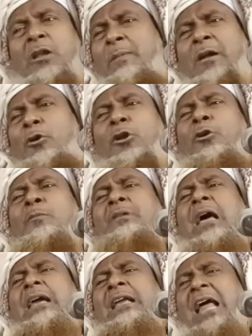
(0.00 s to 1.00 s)
মুসলমান ওই
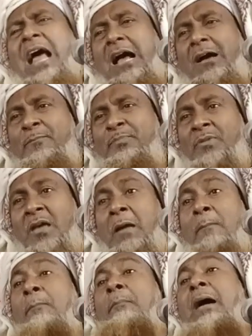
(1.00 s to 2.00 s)
রকম ডাকে না
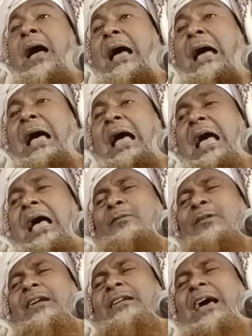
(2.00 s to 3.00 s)
মা
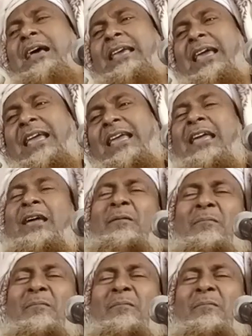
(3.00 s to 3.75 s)
করে ডাকে